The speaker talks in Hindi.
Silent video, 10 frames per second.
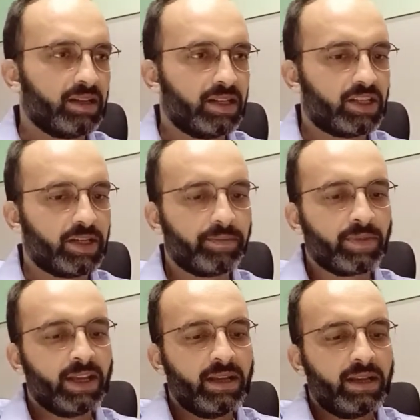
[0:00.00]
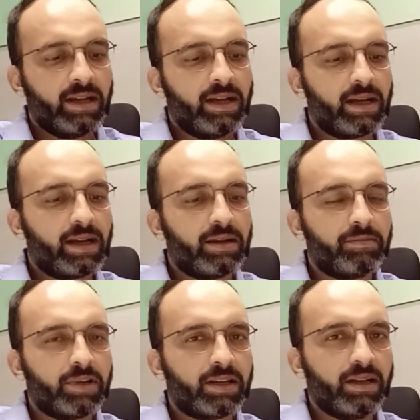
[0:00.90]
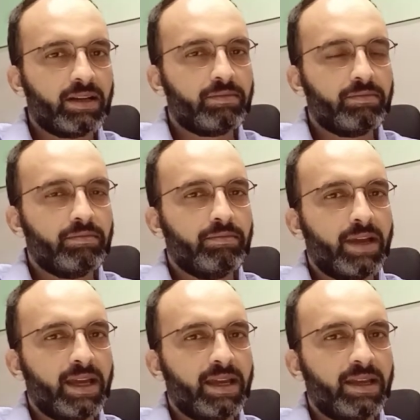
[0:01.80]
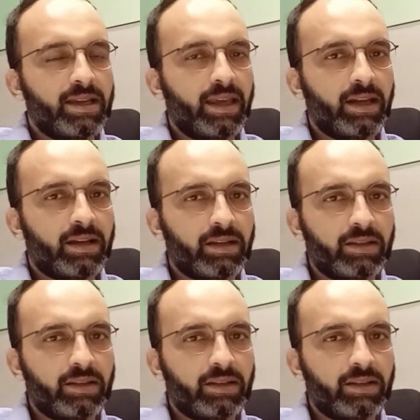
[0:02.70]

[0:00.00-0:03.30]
करना चाहिए बट अगर मैं एक